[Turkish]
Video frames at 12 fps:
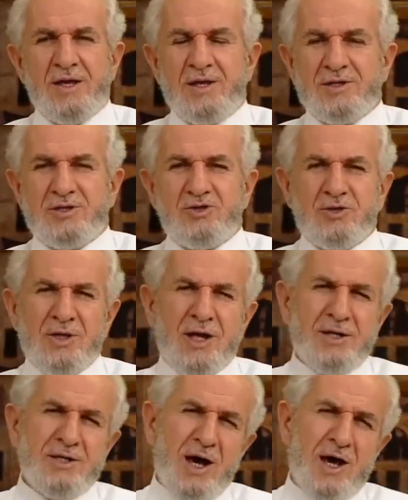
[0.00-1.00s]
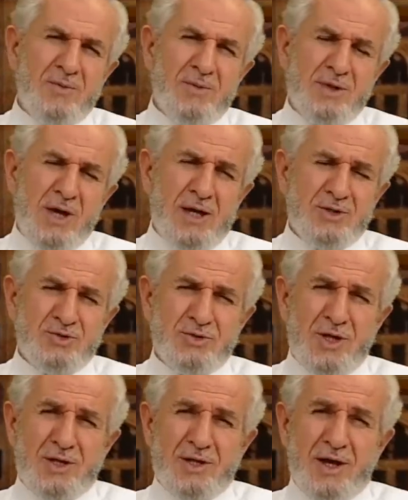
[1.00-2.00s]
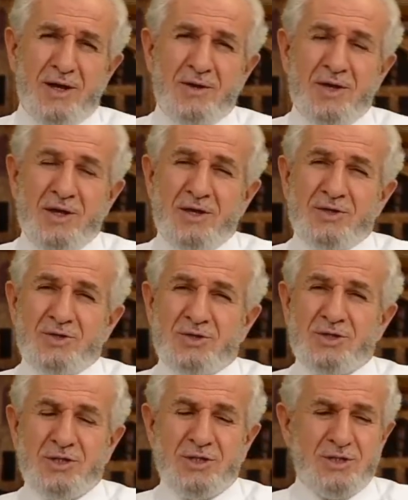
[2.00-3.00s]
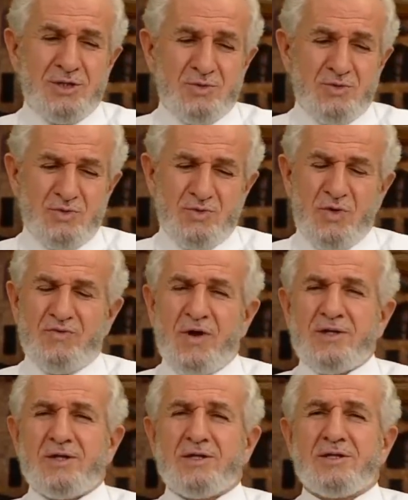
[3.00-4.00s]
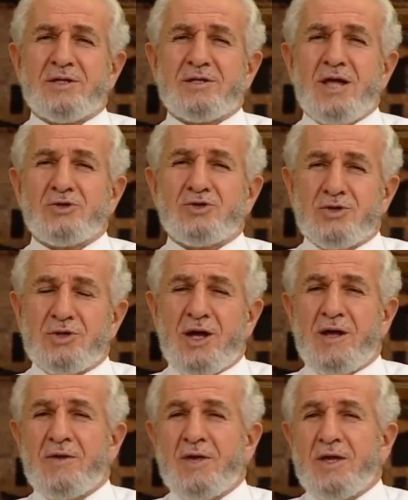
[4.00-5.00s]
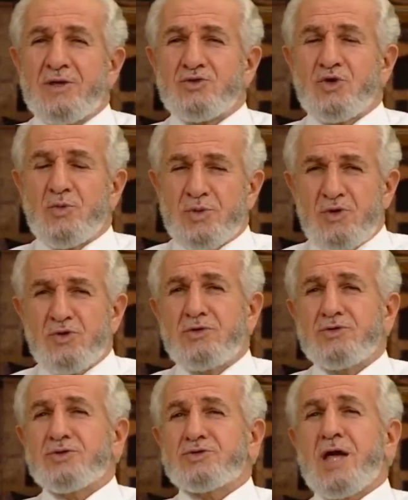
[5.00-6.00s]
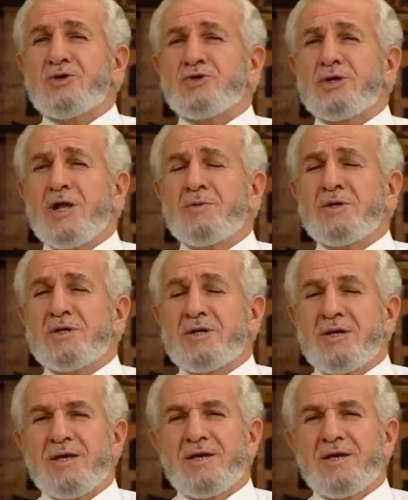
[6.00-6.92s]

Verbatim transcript: Diyorlar ki ya, Rab, ya Resulallah siz vefat ettikten sonra toprak olduktan sonra mı?